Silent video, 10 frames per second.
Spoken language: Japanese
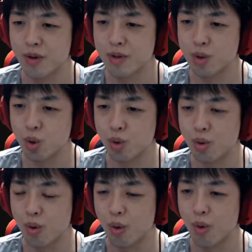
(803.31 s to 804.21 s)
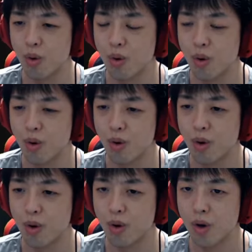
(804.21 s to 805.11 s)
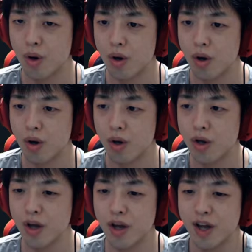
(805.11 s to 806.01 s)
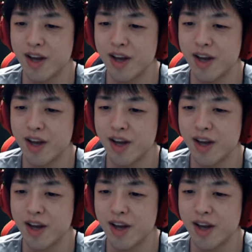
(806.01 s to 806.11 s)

ちょっと。へえ。